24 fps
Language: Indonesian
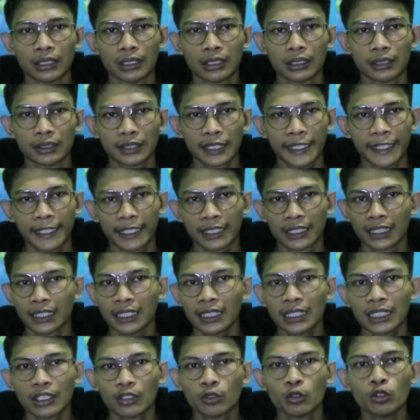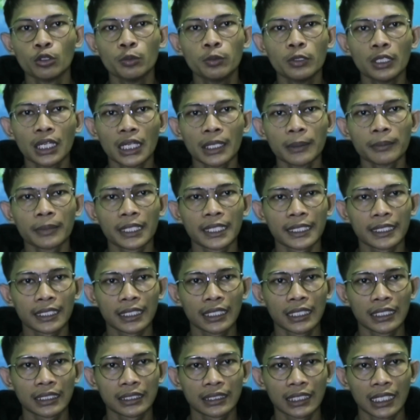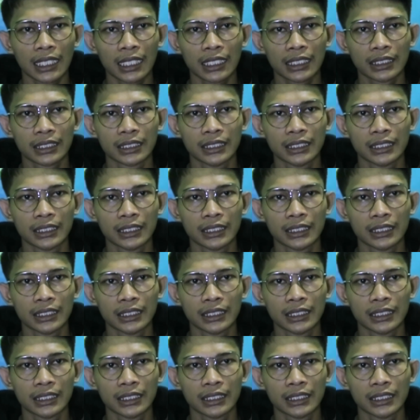Sayangnya, hubungan mereka tak